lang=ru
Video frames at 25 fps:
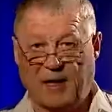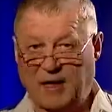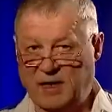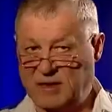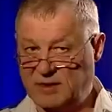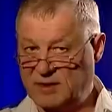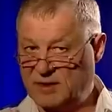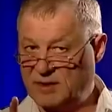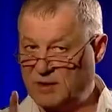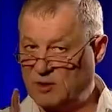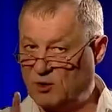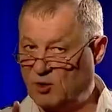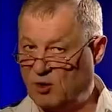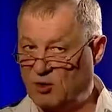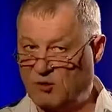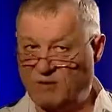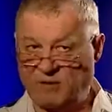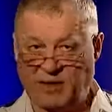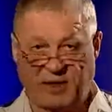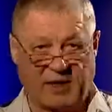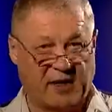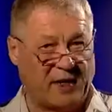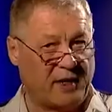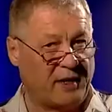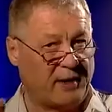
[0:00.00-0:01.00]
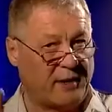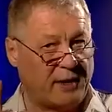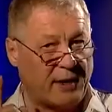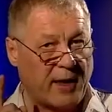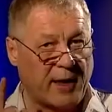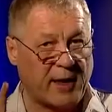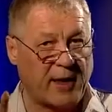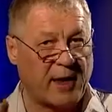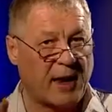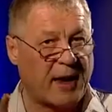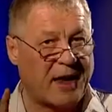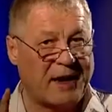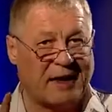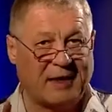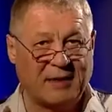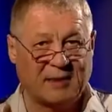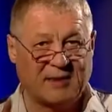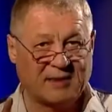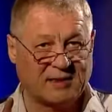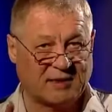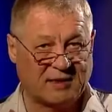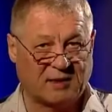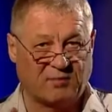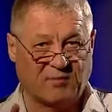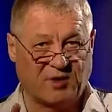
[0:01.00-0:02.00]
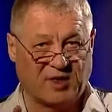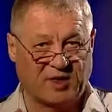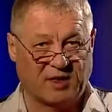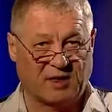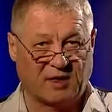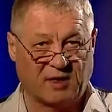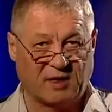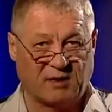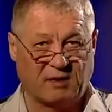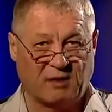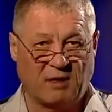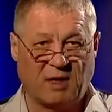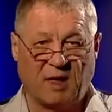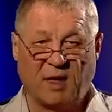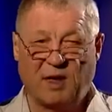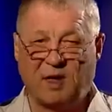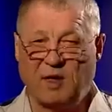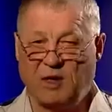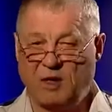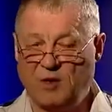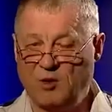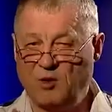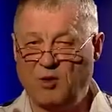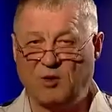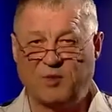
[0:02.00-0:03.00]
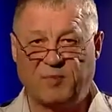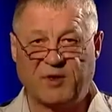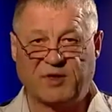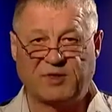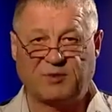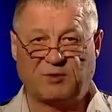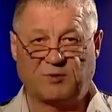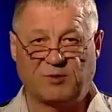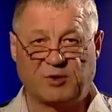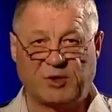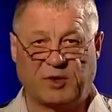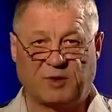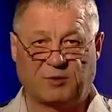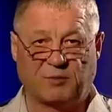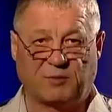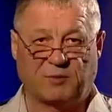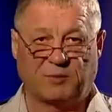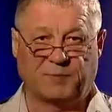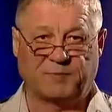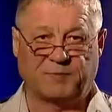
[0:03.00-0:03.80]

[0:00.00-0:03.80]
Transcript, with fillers: основанная на реальных событиях. Идем по сюжету.